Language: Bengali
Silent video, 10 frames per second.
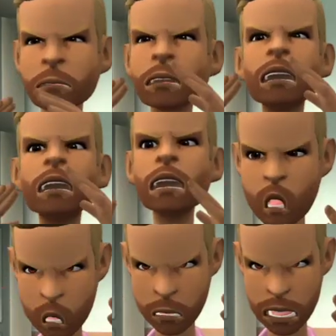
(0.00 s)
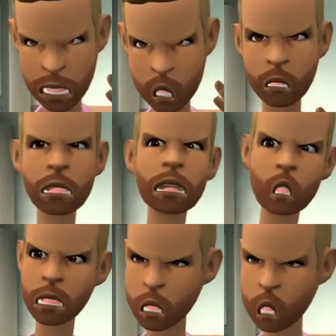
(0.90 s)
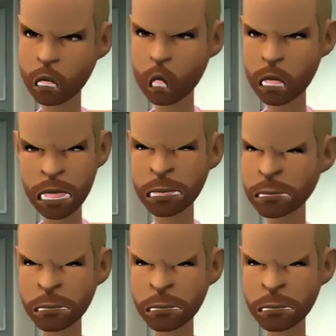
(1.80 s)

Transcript: স্যার এটার ইংরেজি পারি না আরবি হলে পারবো